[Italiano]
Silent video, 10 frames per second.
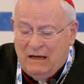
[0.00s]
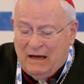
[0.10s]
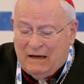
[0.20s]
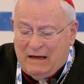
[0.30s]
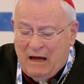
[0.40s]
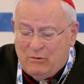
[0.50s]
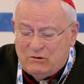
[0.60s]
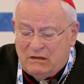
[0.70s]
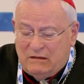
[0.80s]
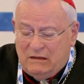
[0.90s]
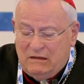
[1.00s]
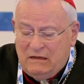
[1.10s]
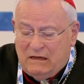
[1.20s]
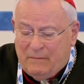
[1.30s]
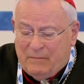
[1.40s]
a causa
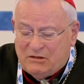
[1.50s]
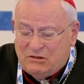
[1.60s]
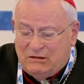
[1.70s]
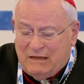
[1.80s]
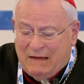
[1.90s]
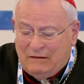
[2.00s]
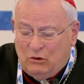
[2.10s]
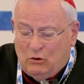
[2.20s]
dell'incapacità di